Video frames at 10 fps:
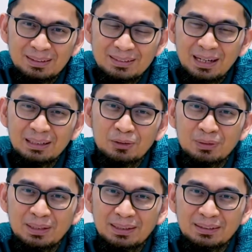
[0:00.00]
Jangan kau
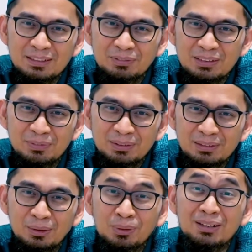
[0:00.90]
berikan sifat-sifat
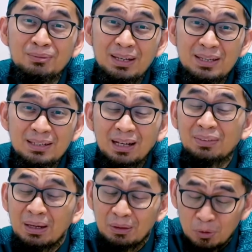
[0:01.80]
yang kurang baik
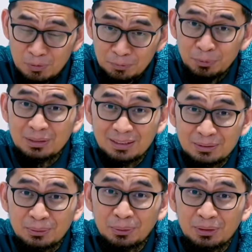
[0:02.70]
karena engkau pun
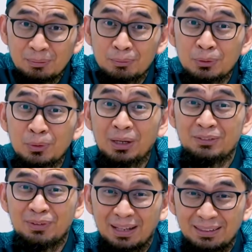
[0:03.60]
sesungguhnya
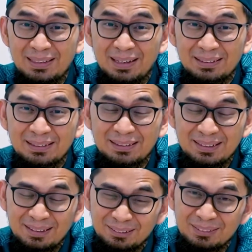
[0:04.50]
membutuhkan perhatian
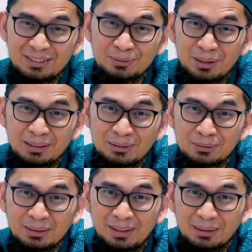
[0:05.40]
dari Allah Subhanahu
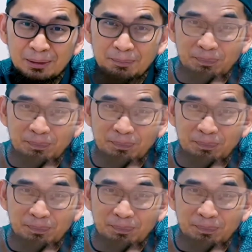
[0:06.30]
wa taala